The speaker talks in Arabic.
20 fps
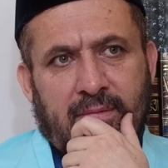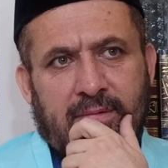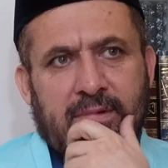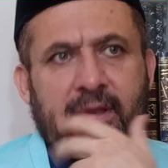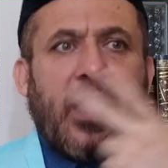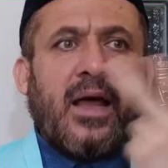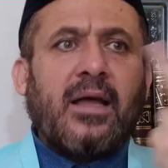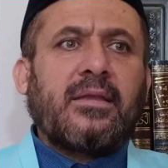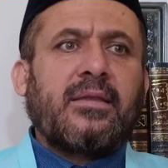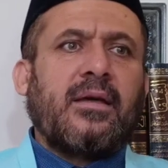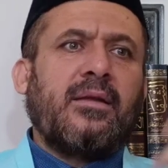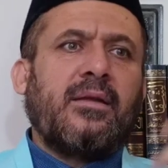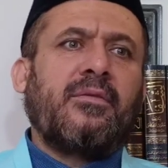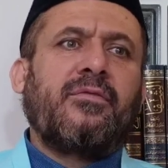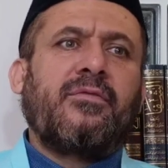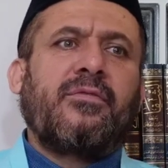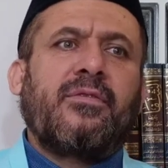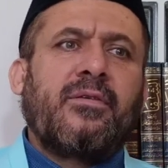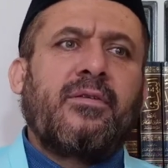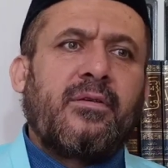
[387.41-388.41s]

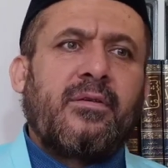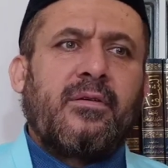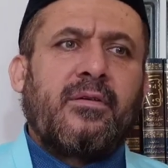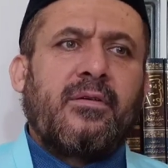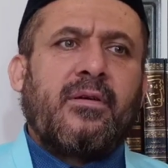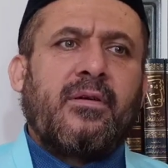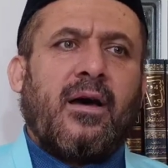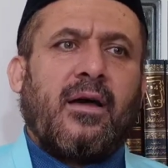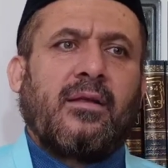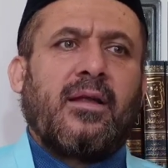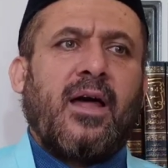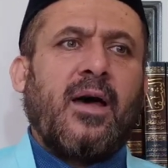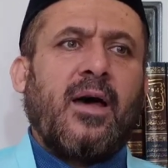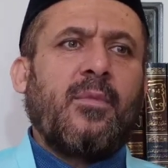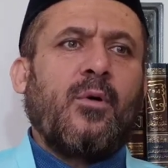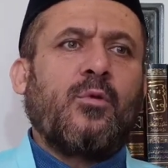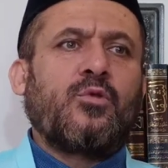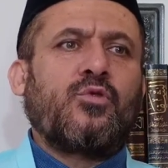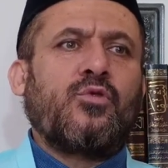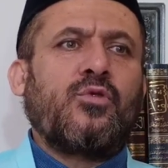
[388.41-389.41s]
نختلف الله
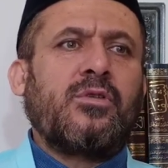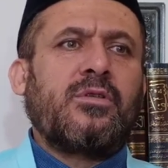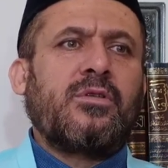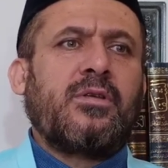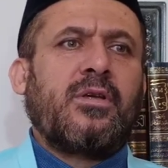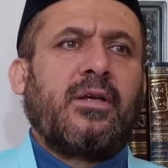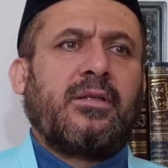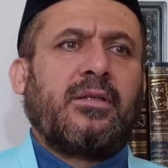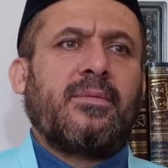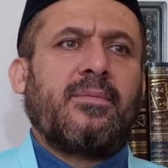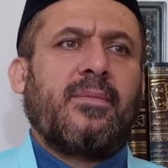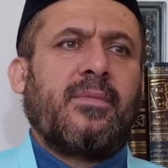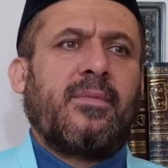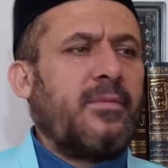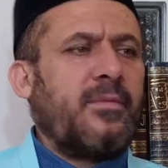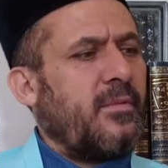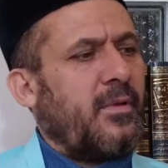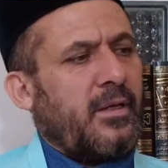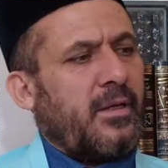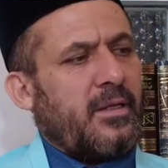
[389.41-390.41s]
موجود
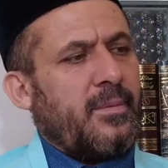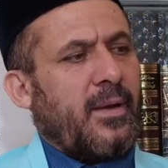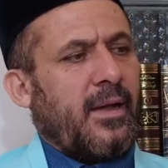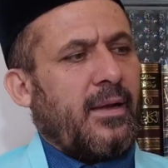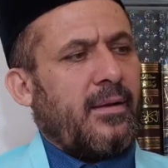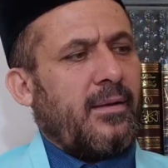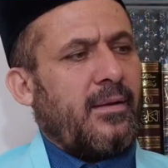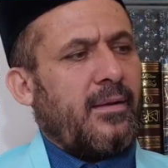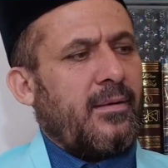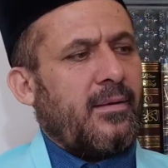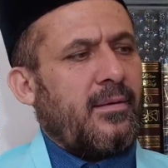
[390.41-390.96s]
احتمال